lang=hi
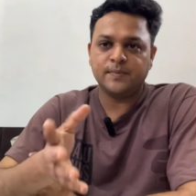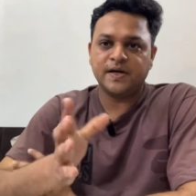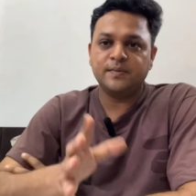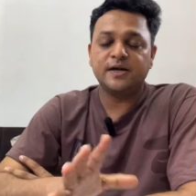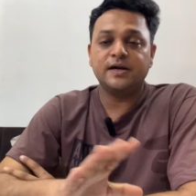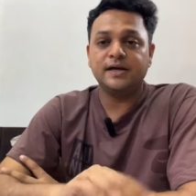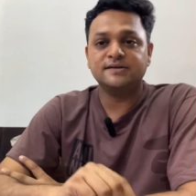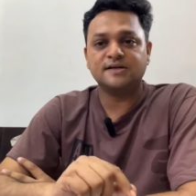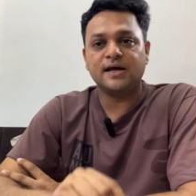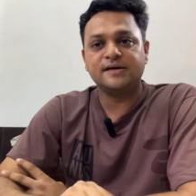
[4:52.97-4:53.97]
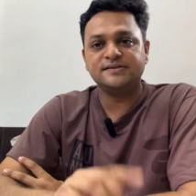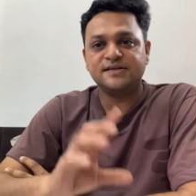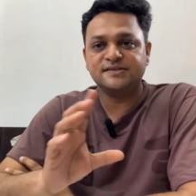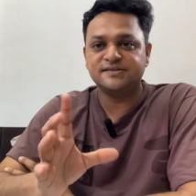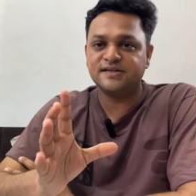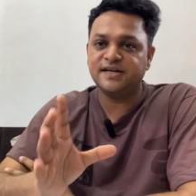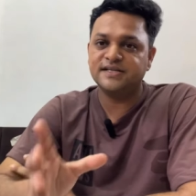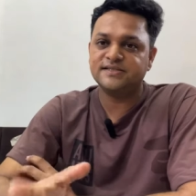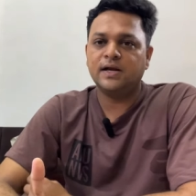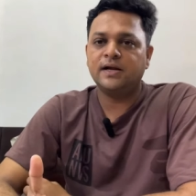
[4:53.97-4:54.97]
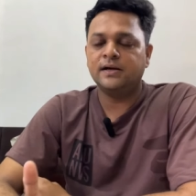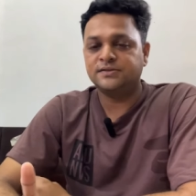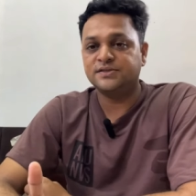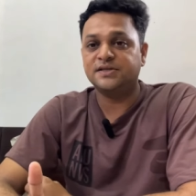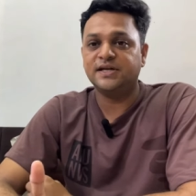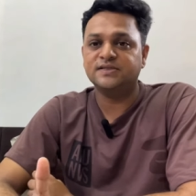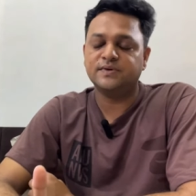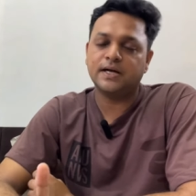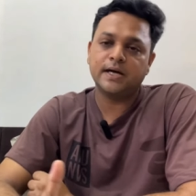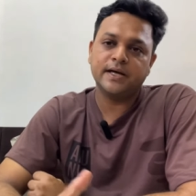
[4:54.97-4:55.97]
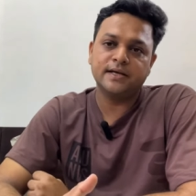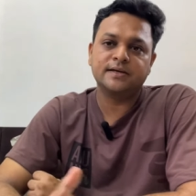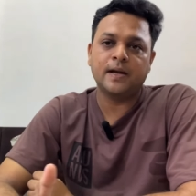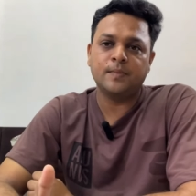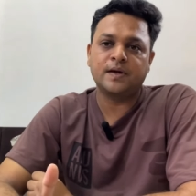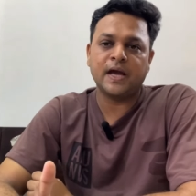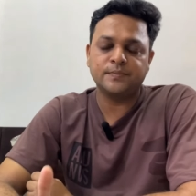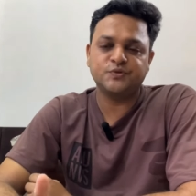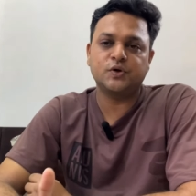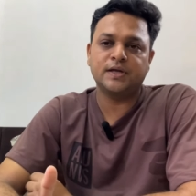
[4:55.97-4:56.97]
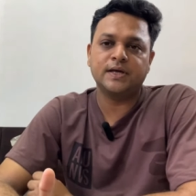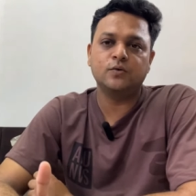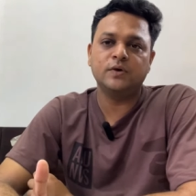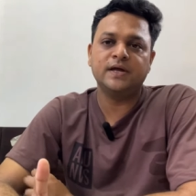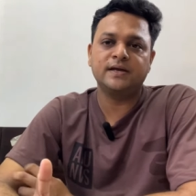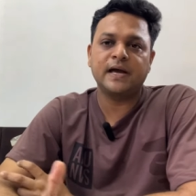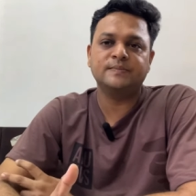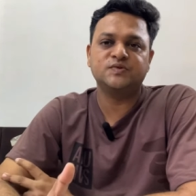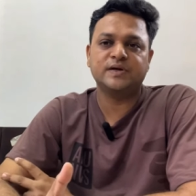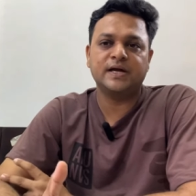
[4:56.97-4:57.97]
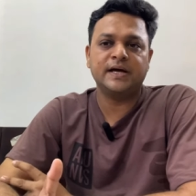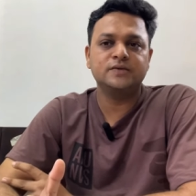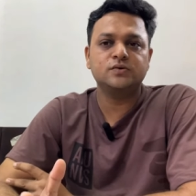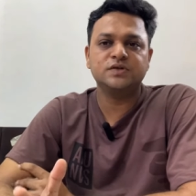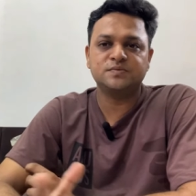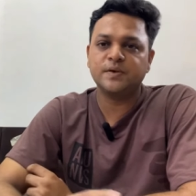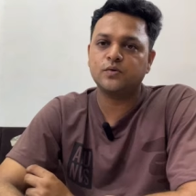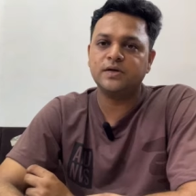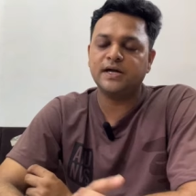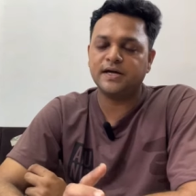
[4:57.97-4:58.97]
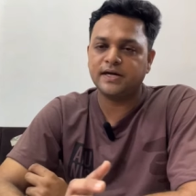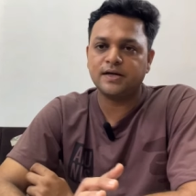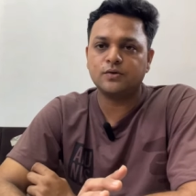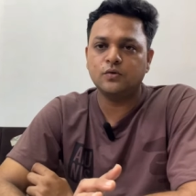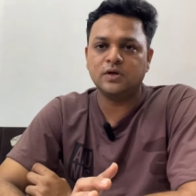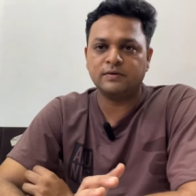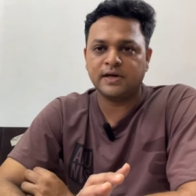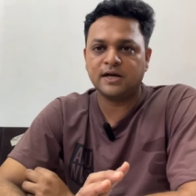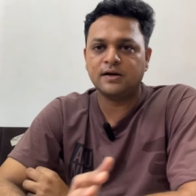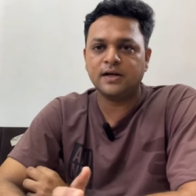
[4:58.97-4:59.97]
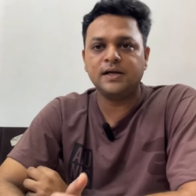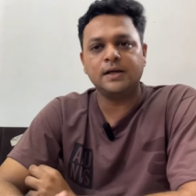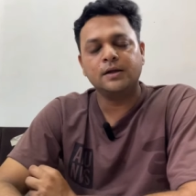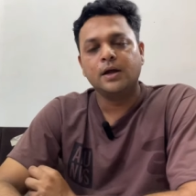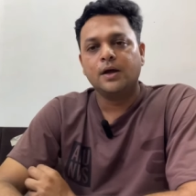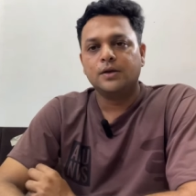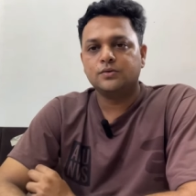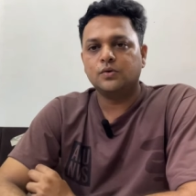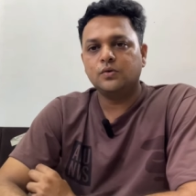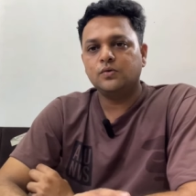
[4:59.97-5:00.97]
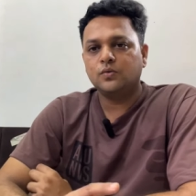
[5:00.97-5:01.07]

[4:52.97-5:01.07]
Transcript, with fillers: बड़े बड़े डी एस एल आर या सी सी डीज सी सी डीज वगैरह है कैम कैम्प जो आते हैं कूलिंग कैम्प वगैरह है तो इसमें कोई डेडिकेटेड कूलर वगैरह नहीं है तो